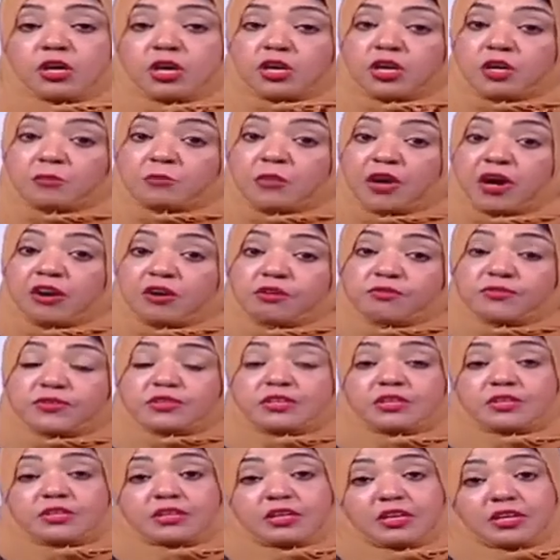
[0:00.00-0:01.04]
لما عرفت
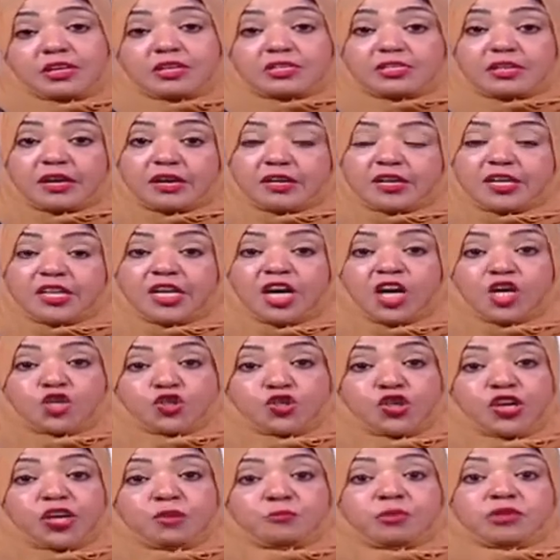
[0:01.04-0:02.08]
ان هي زعلانه
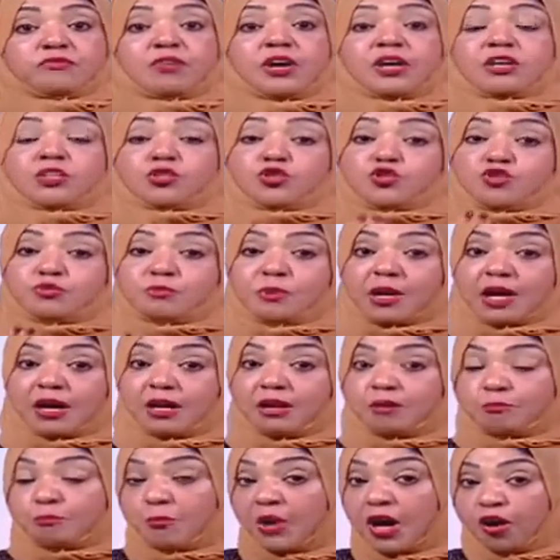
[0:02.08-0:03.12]
عشان ما تفعلتش مع
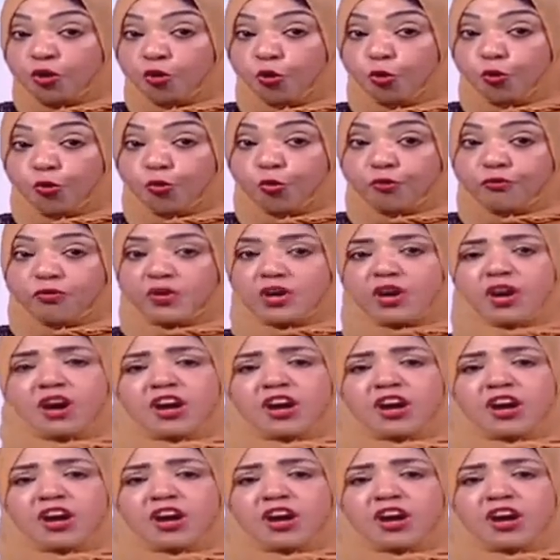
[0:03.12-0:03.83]
مع الحروف